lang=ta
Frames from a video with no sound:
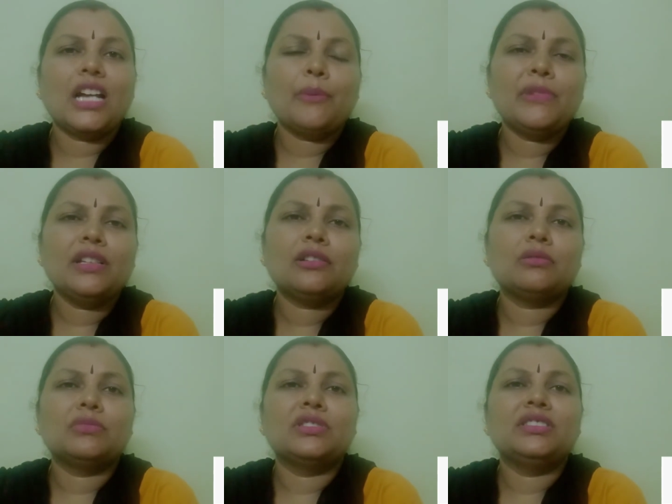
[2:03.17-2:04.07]
அப்படி
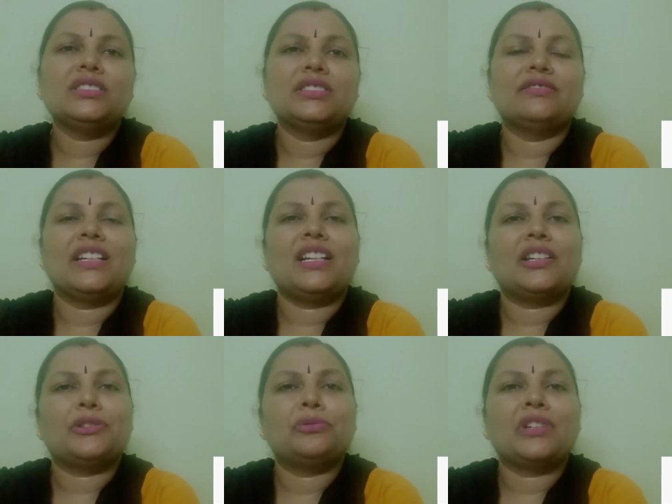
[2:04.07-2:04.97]
இருக்கும்போது வேலை
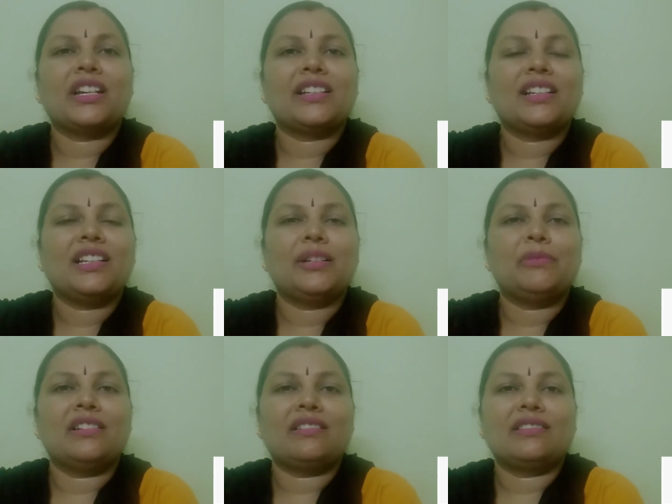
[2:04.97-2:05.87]
எதுவும் கிடைக்கல
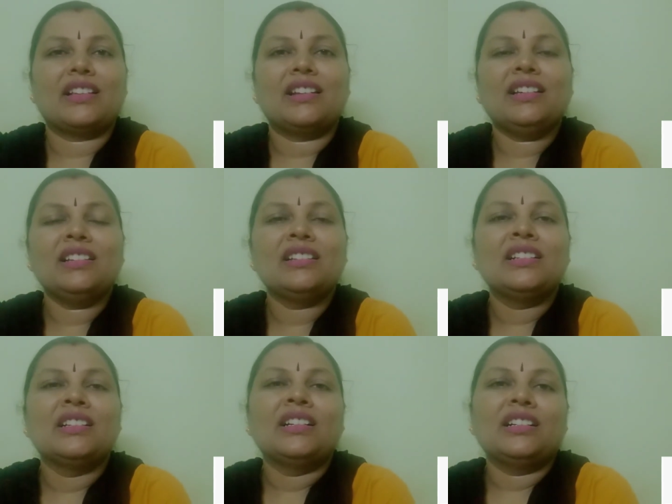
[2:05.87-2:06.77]
அப்படின்றதுனால
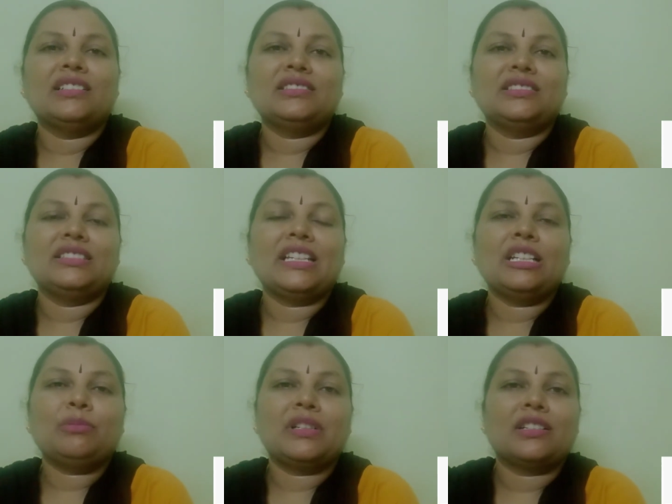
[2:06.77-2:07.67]

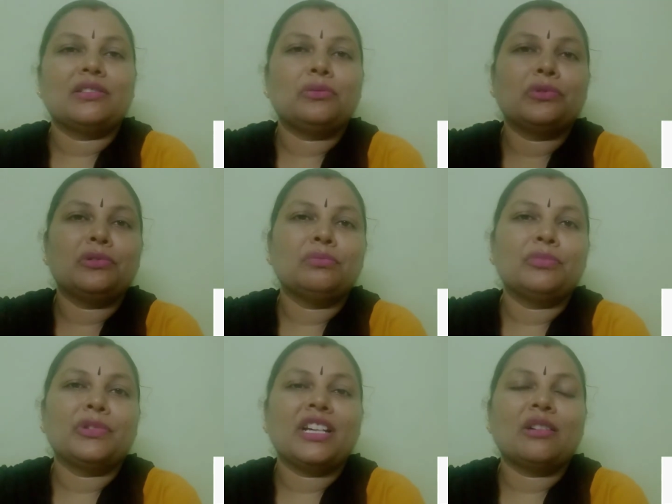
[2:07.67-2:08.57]
என்ன பண்ணுறதுன்னு ஒன்றும்
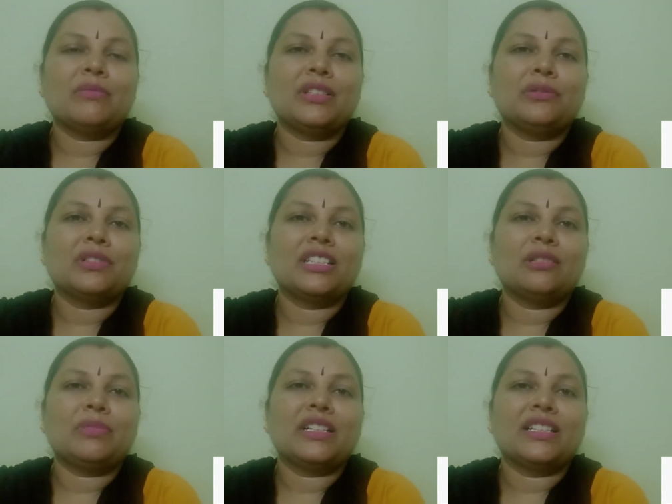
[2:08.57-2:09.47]
புரியாமல் இவங்க
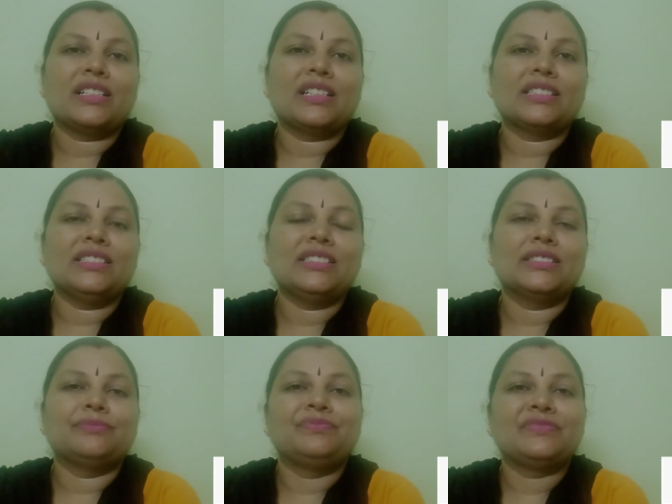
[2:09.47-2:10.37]
என்ன பண்ணியிருக்காங்க
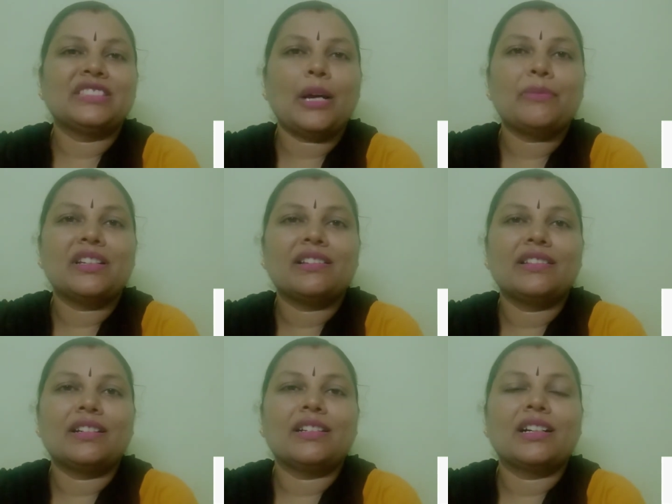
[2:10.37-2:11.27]
அப்படியே
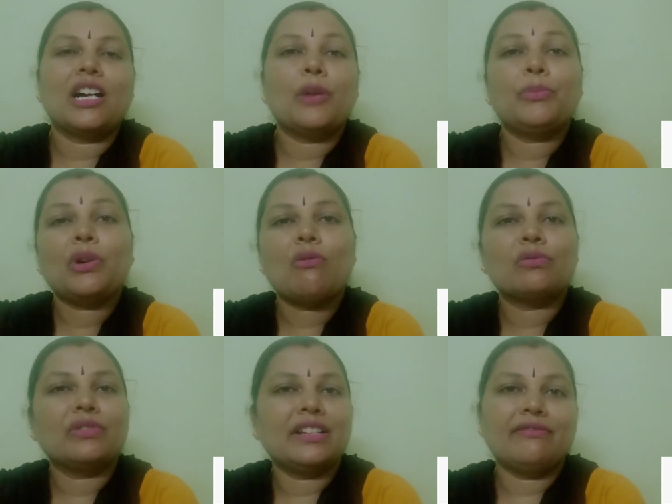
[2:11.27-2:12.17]
இருந்திருக்காங்க அப்புறம்
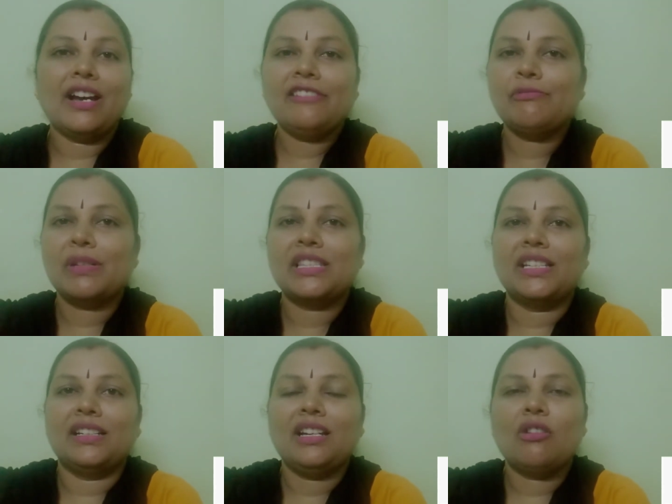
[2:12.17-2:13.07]
அவங்களுடைய ஒய்ஃப்
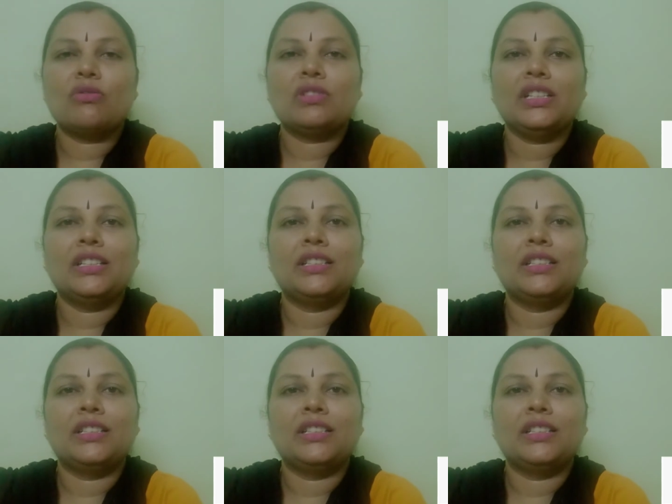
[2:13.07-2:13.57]
பார்த்திங்கன்னா அவங்க